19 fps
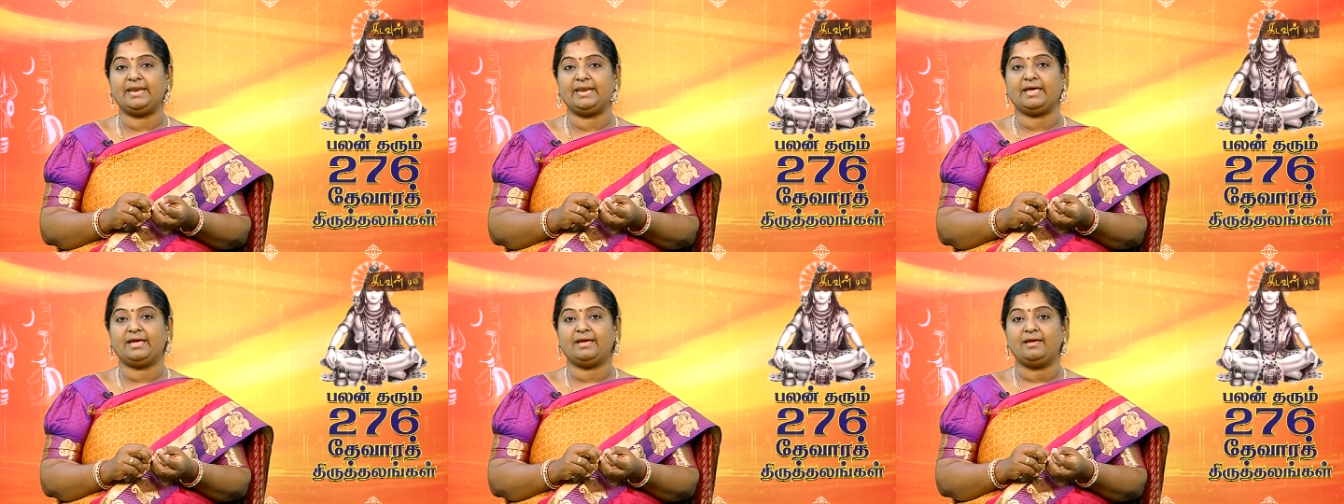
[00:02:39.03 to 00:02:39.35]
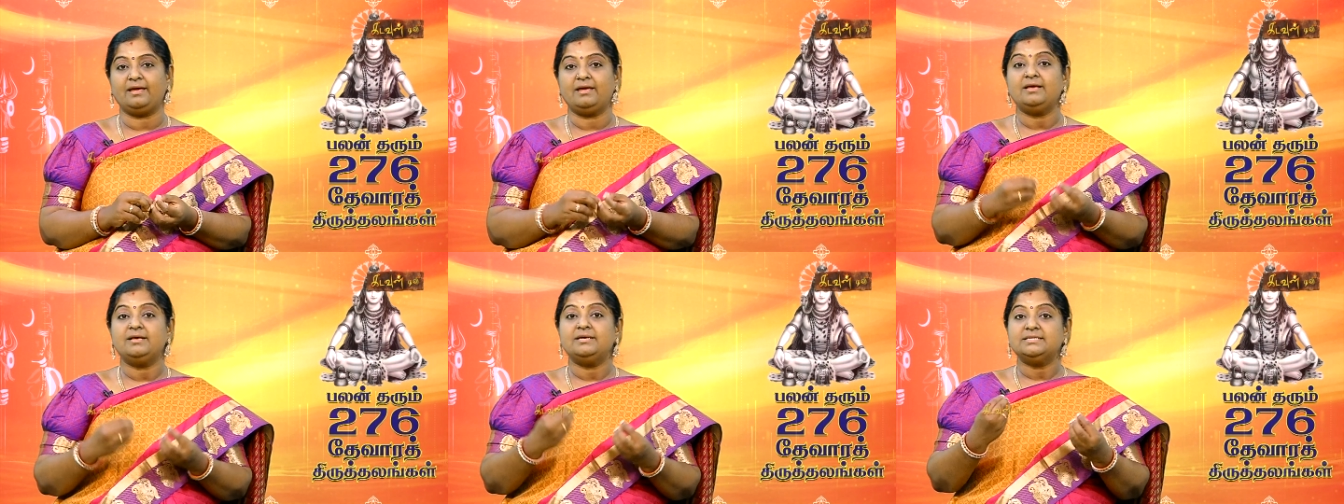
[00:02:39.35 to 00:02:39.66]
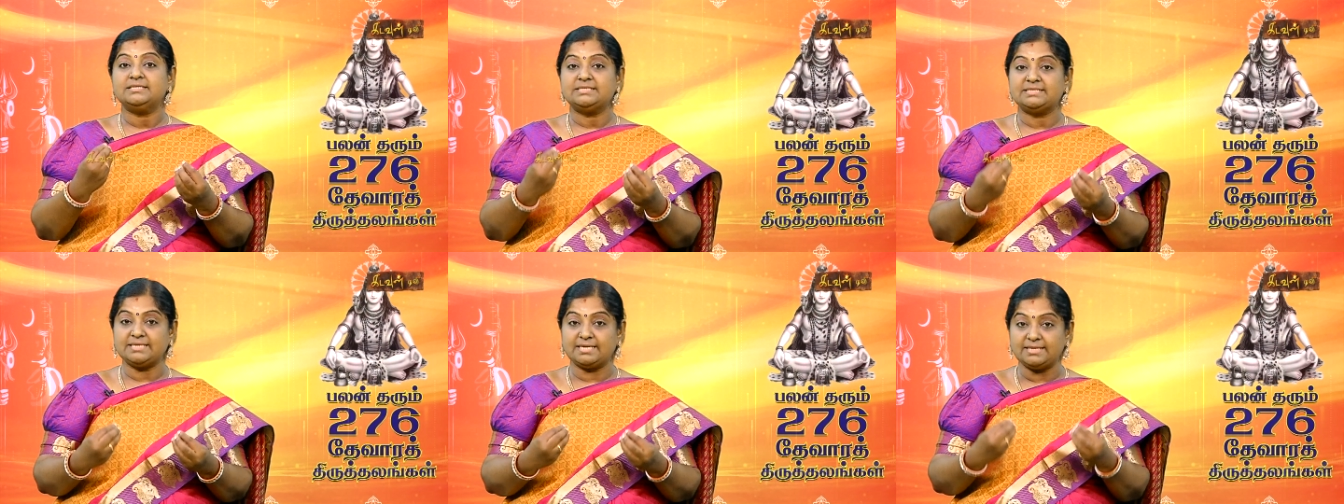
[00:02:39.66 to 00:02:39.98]
என்ன
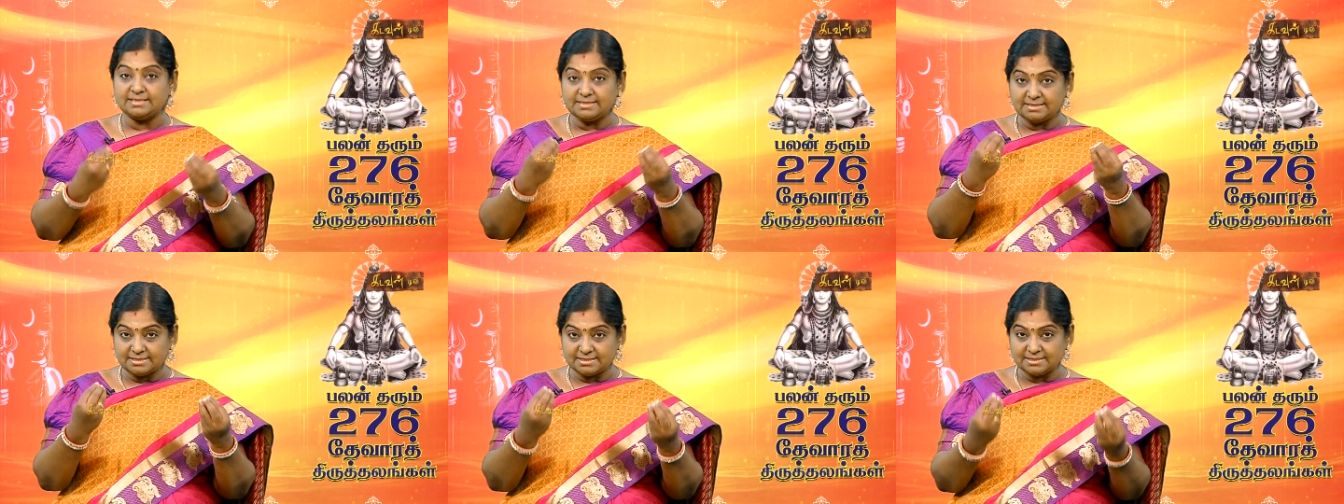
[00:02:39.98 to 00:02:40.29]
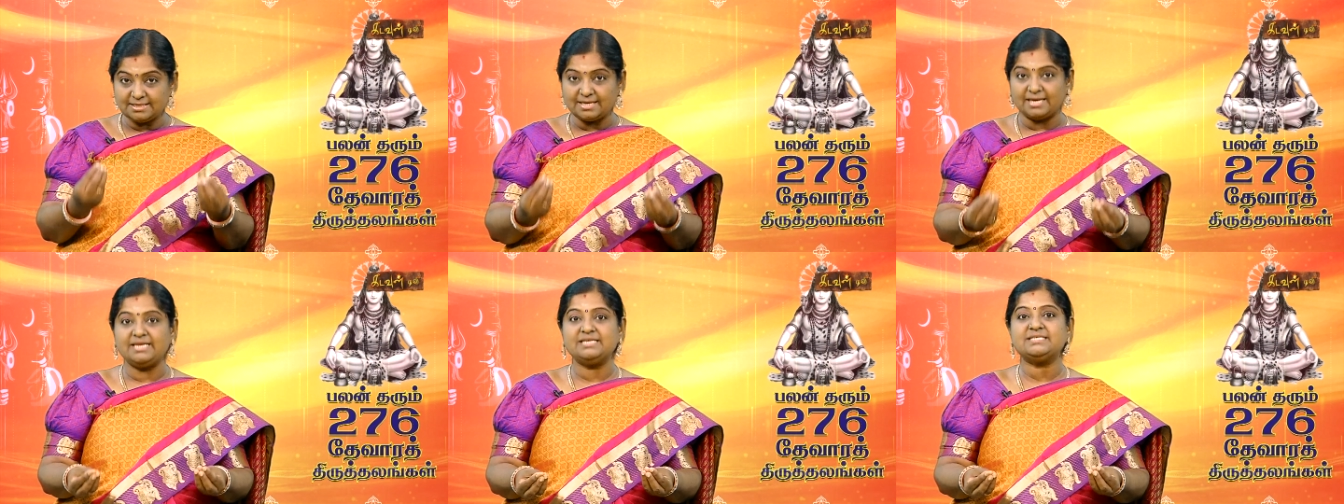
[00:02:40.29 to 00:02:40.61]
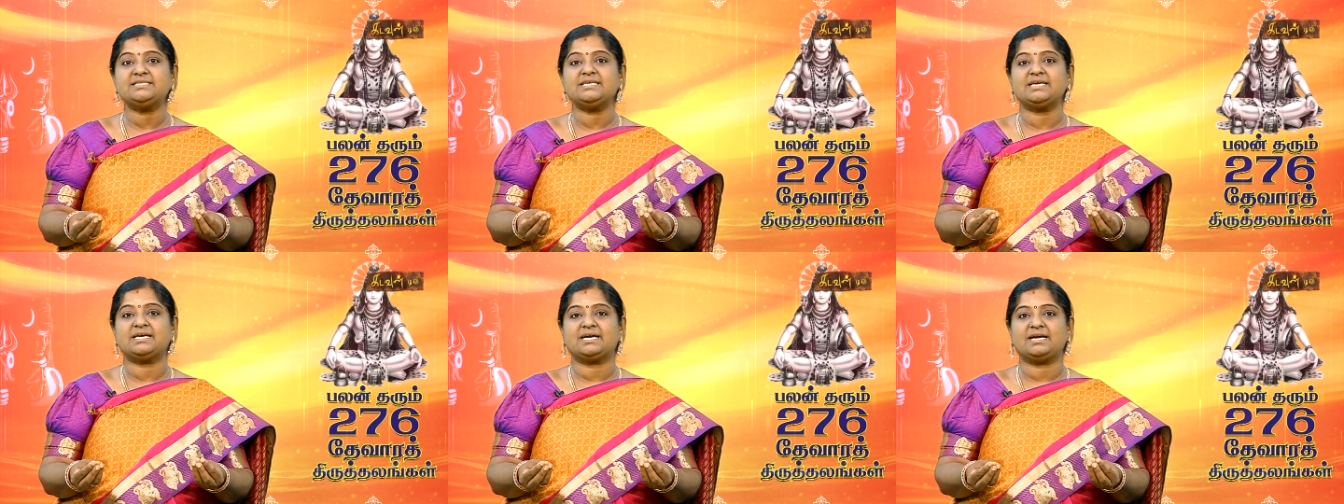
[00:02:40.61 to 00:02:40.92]
சென்று
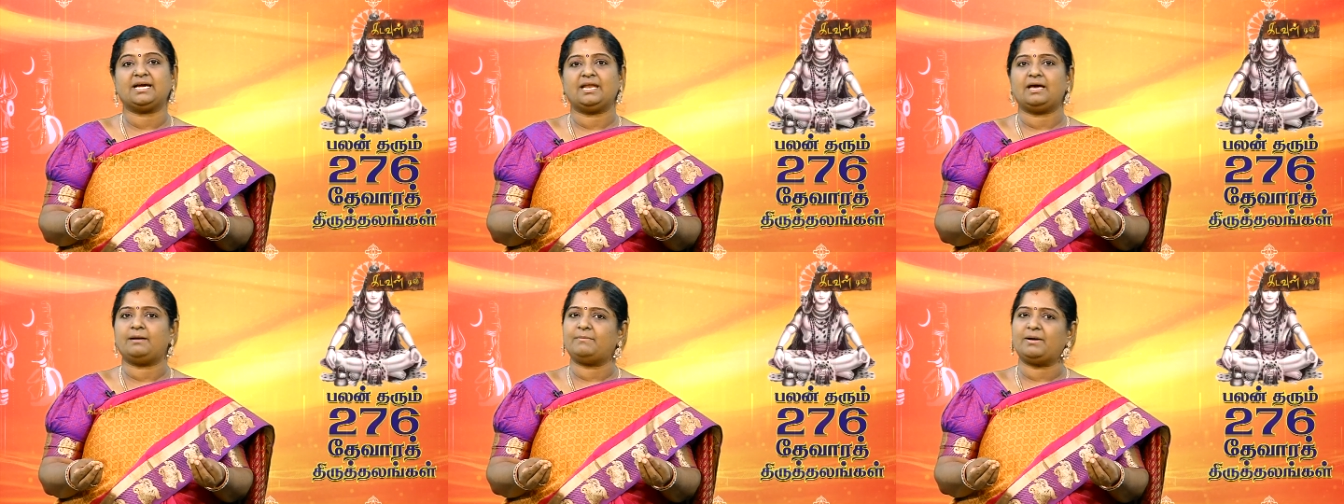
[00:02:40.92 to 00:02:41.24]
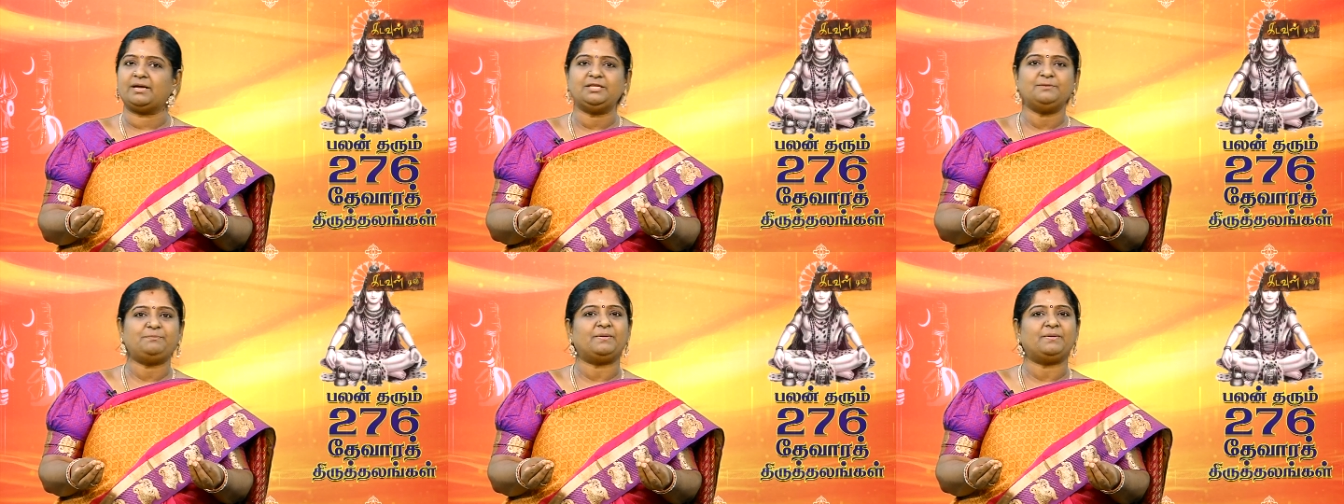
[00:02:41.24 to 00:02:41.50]
தரிசிக்கலாம் அது